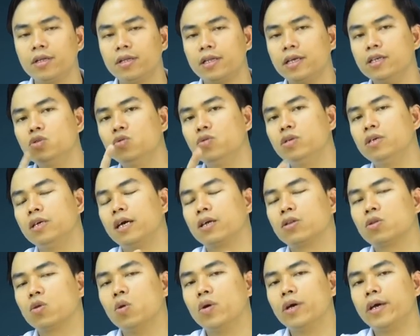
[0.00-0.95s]
thí dụ như là
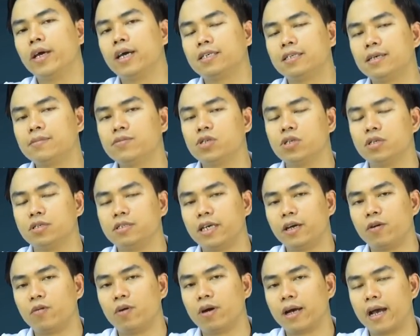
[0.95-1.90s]
tôi à, sắp sửa
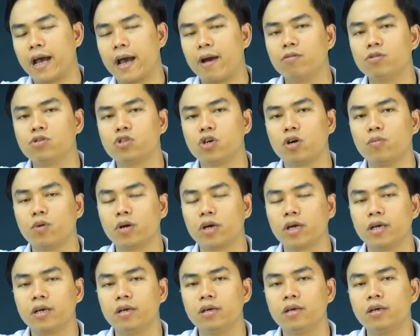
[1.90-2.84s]
chạy quảng cáo cho một
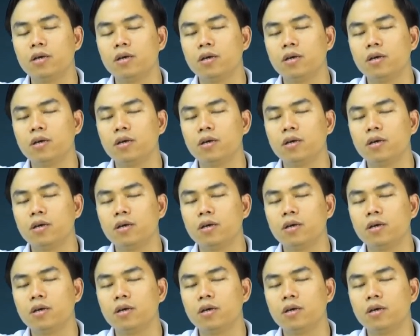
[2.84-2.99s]
cái